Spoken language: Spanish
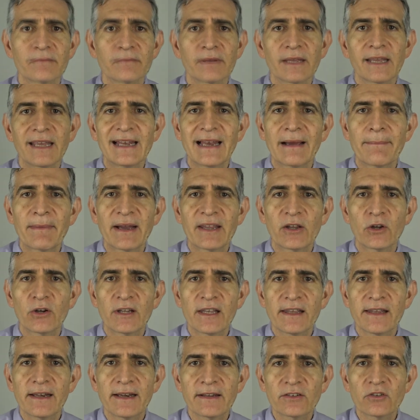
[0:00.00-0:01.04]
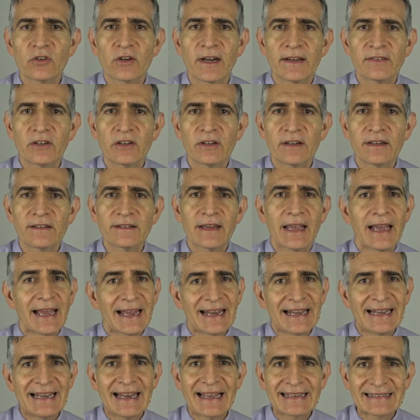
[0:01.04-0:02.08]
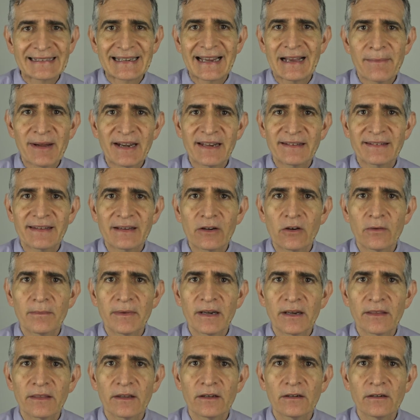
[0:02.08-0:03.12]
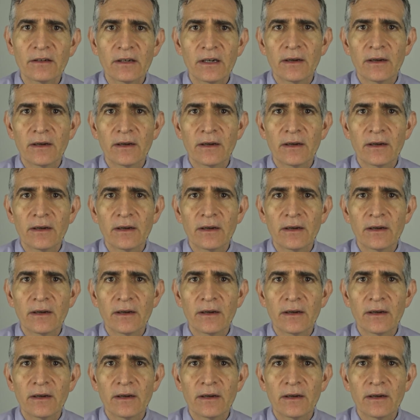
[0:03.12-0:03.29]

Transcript: En la mayoría de las ocasiones, las cámaras de comercio